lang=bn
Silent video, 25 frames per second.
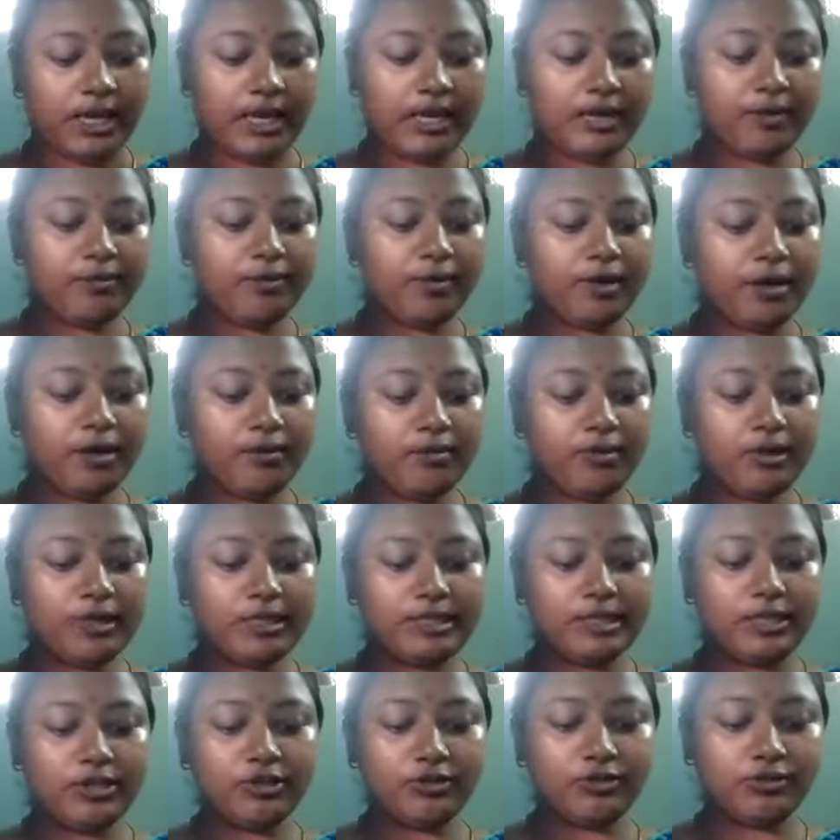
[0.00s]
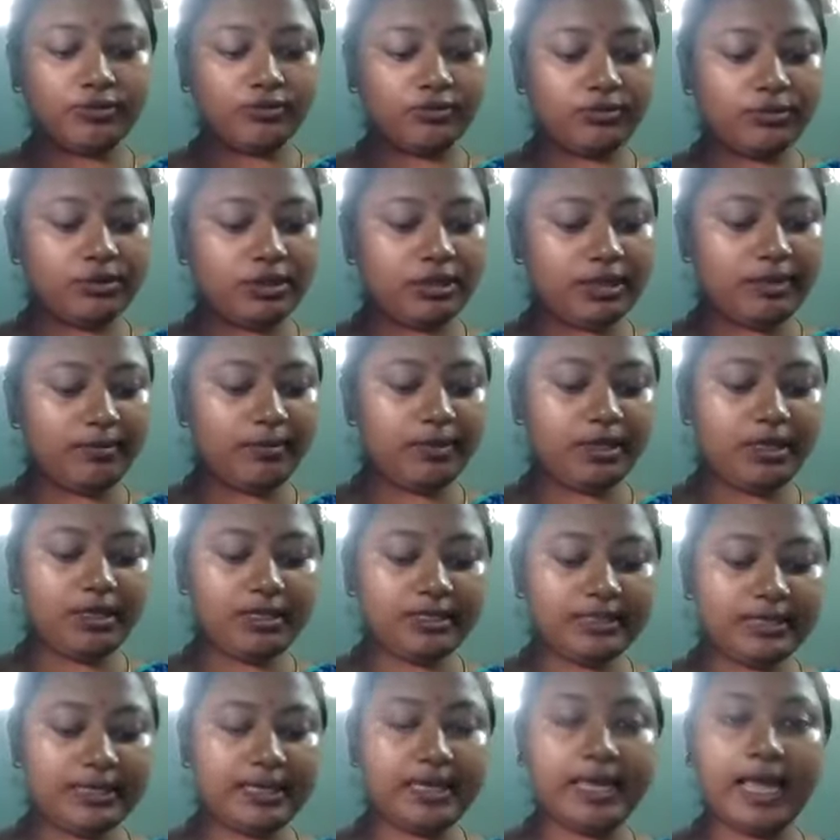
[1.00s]
এরপরে বলেছে সূর্য এমনি
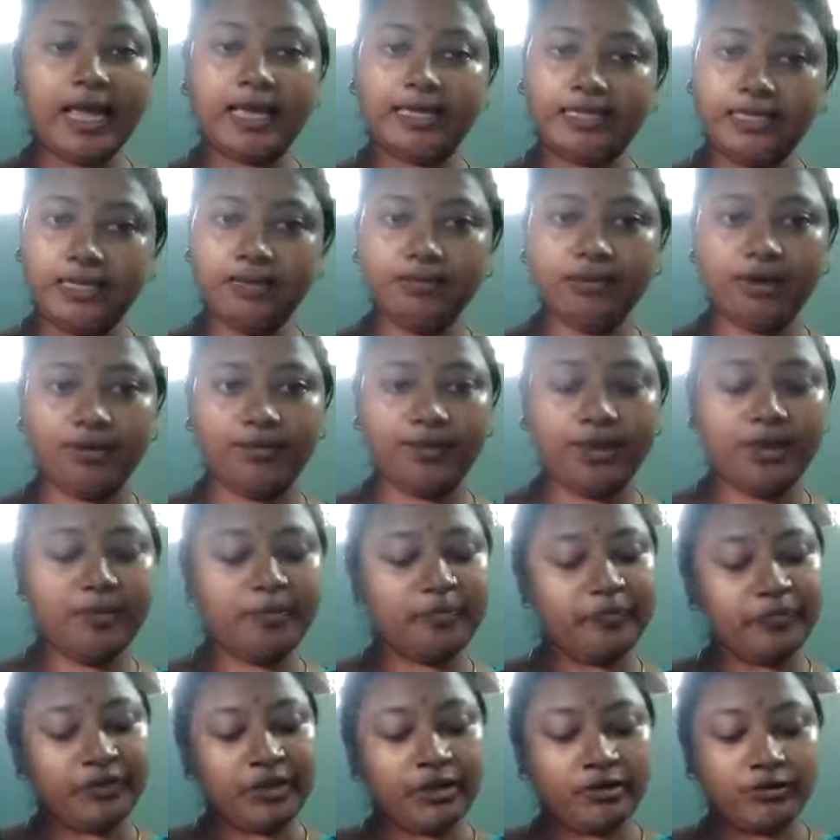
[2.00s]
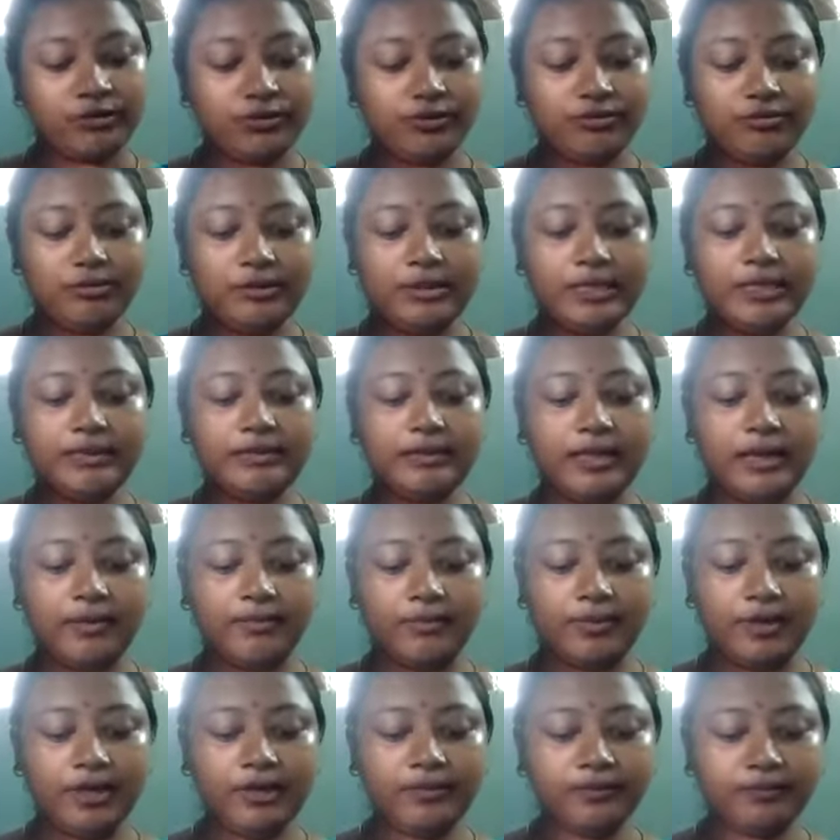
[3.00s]
ঠিক একইভাবে সূর্যের
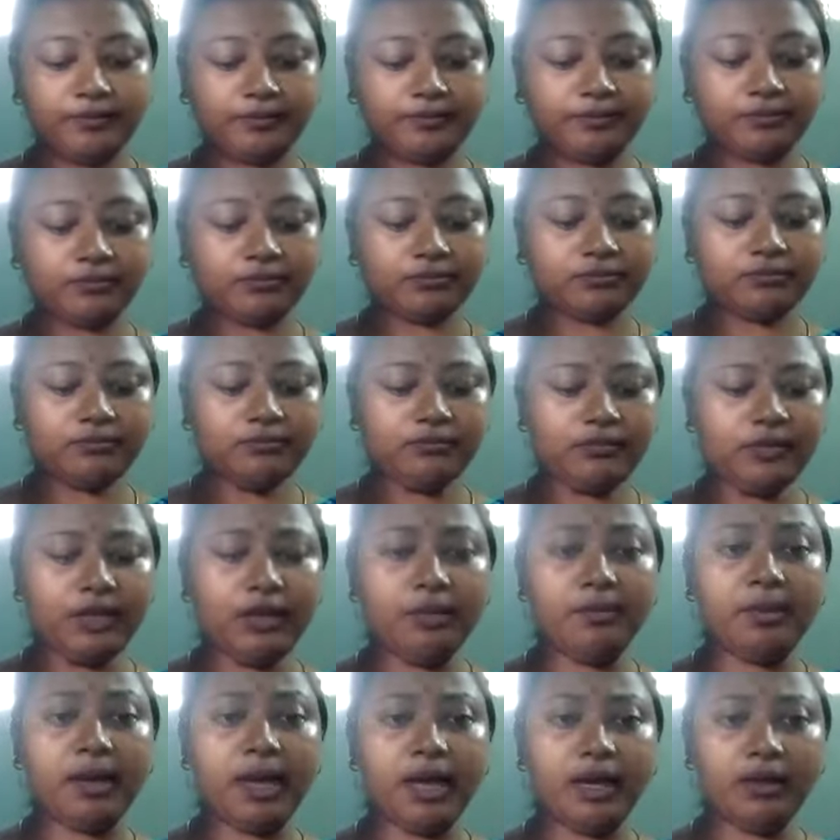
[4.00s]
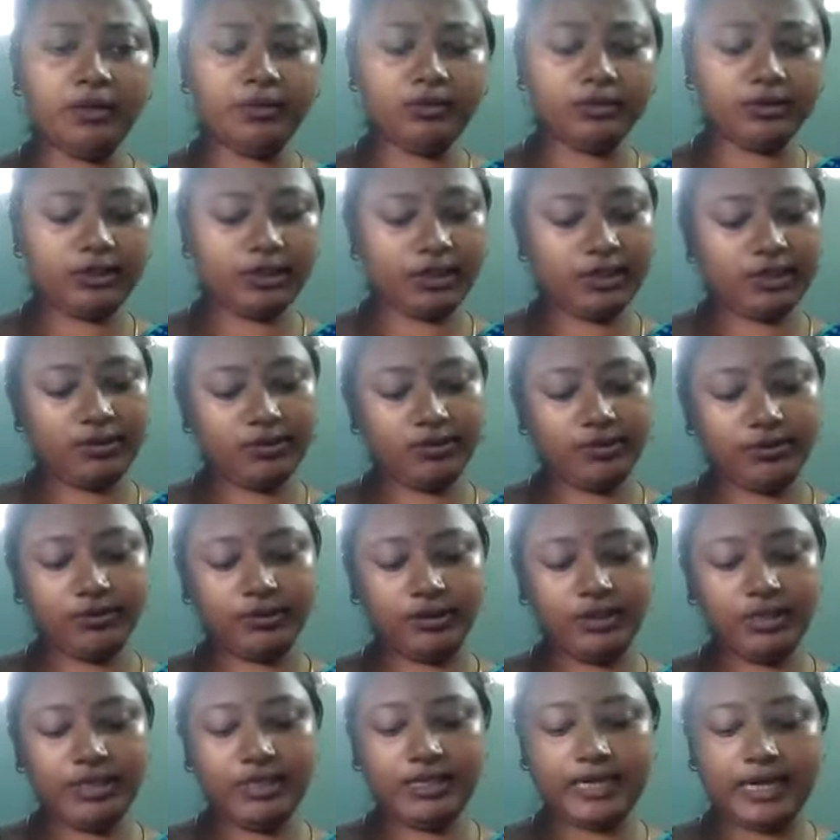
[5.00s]
তাপে ভালোতে
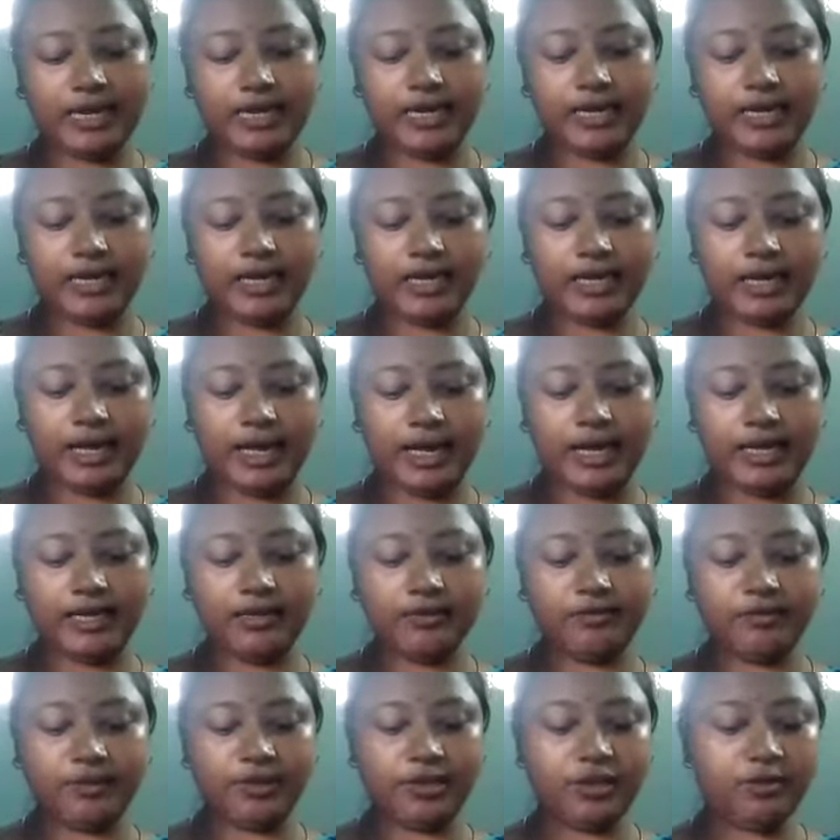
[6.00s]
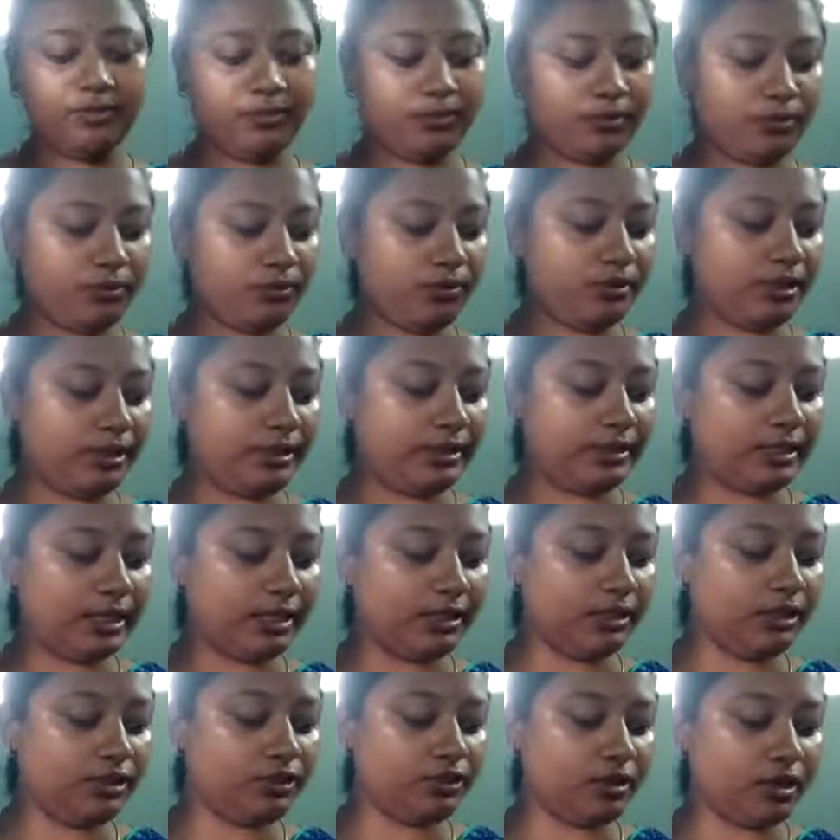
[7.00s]
নদী, নালা, খাল, বিল, পুকুর
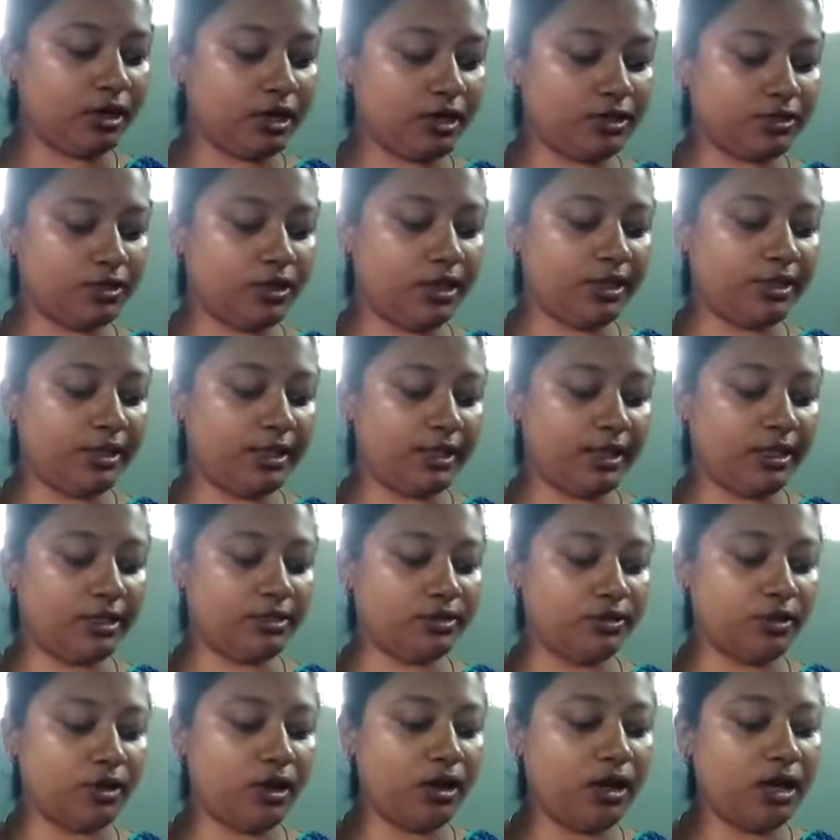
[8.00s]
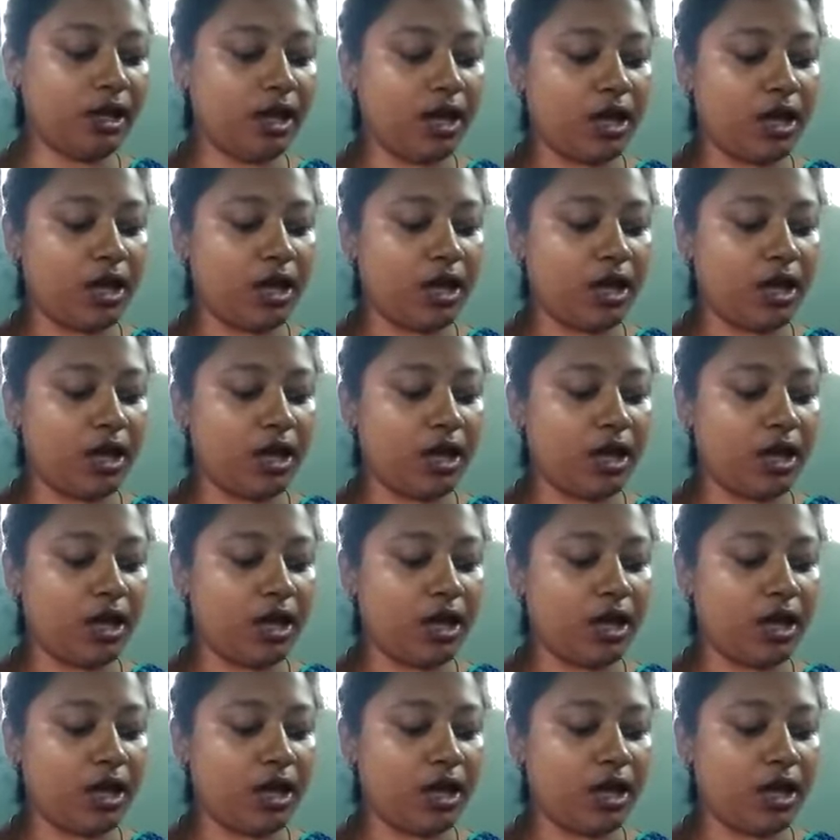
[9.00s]
ইত্যাদি জলাশয় থেকে জল